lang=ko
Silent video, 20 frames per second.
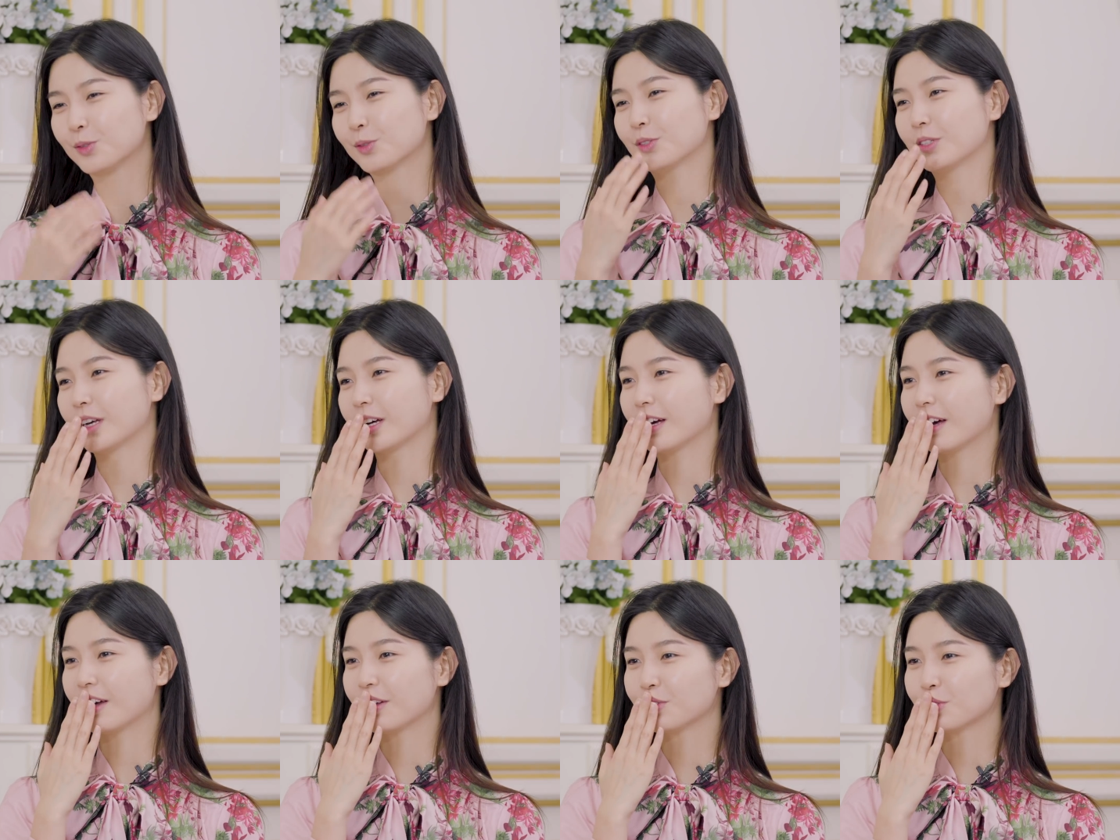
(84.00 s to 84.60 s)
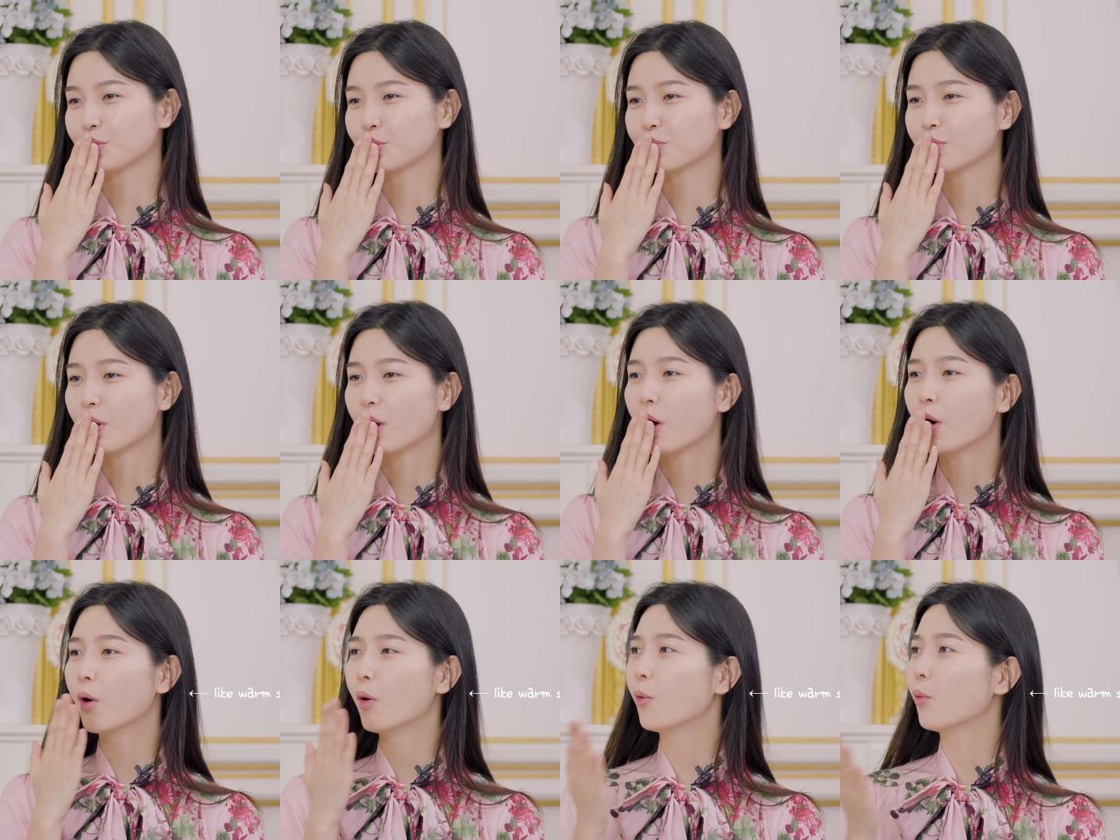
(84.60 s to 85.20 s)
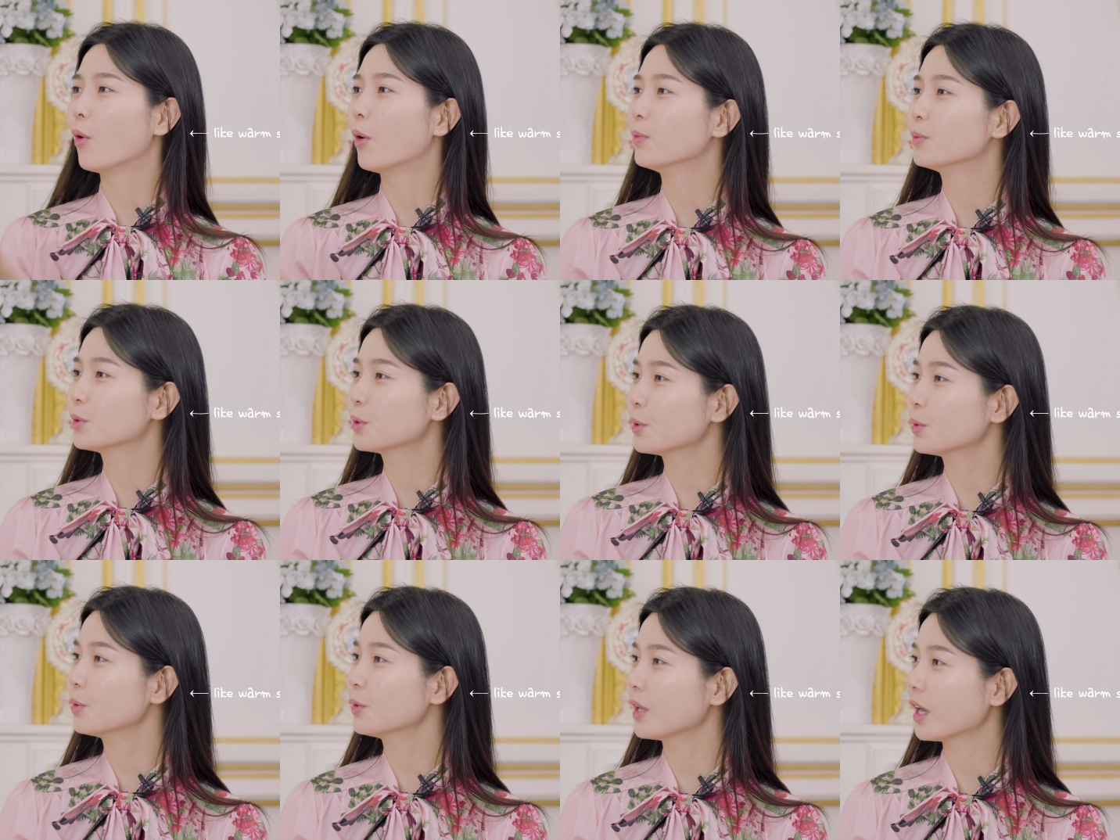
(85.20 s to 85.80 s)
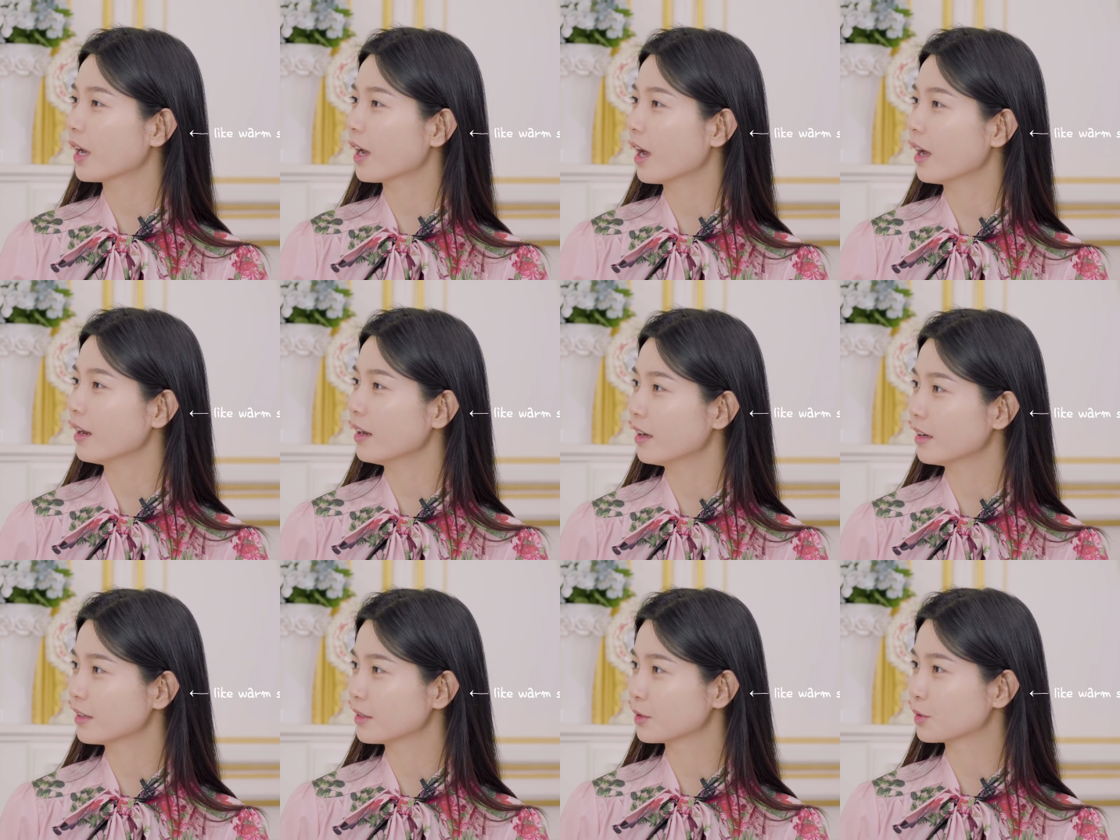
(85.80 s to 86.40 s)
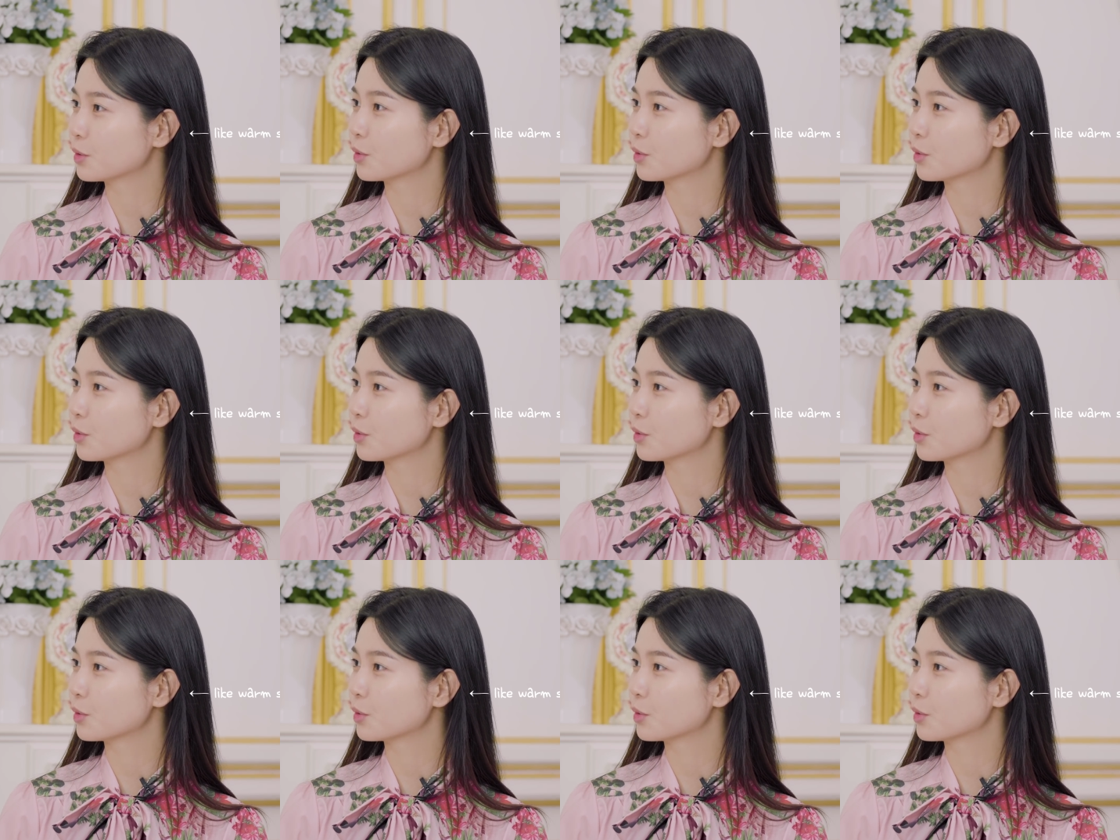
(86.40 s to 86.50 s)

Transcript: 제가 좀 웜톤의 컬러를